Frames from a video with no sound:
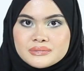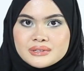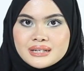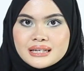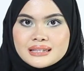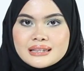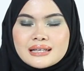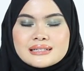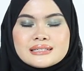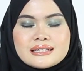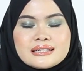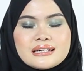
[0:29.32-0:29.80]

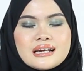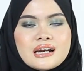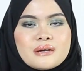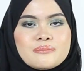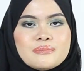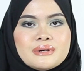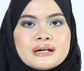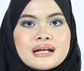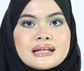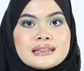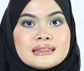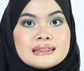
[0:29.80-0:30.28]
kita jadi
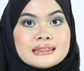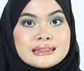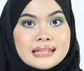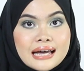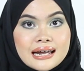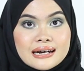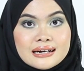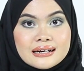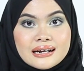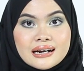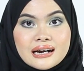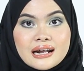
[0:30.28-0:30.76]
lebih
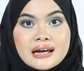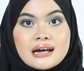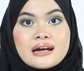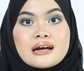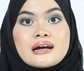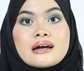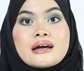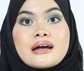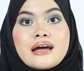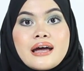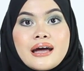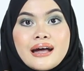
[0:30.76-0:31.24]
rentan
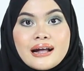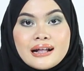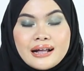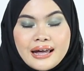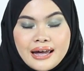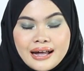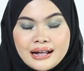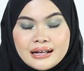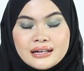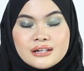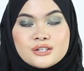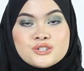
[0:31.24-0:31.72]
kena hair
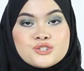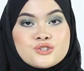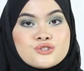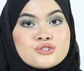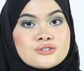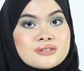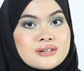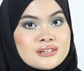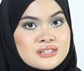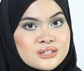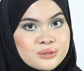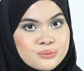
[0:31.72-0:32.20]
hair
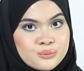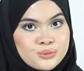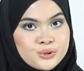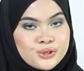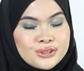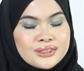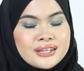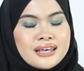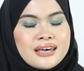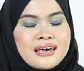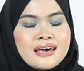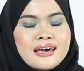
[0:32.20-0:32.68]
issues
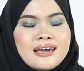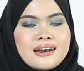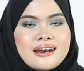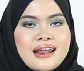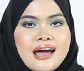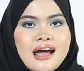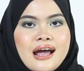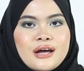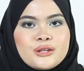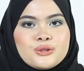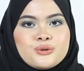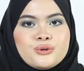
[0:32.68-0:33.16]
tersebut.
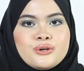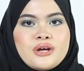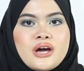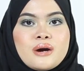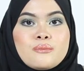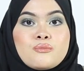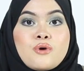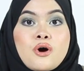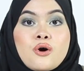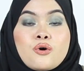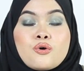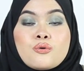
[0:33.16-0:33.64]
Nah, itu dia
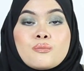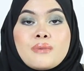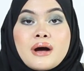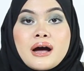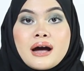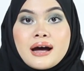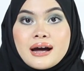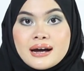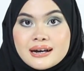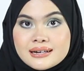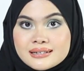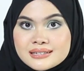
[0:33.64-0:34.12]
yang mau aku
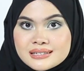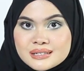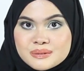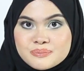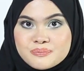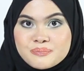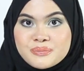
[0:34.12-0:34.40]
bahas